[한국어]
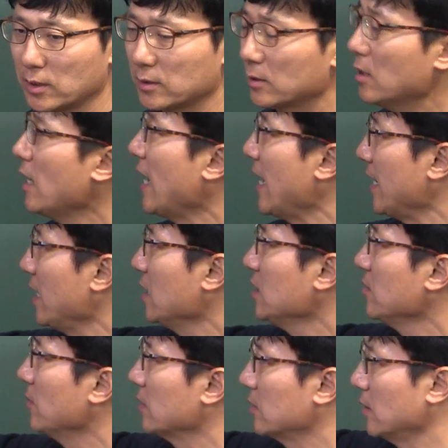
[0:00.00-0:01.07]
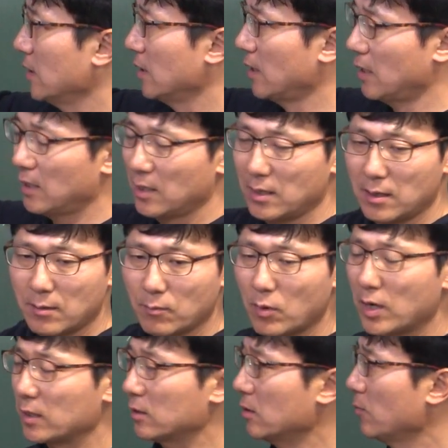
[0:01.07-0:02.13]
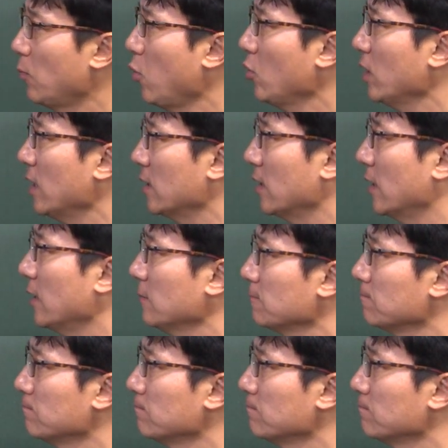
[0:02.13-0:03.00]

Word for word: 그래서 ing만 써야 돼. 뭐 하는 걸 포기하다요.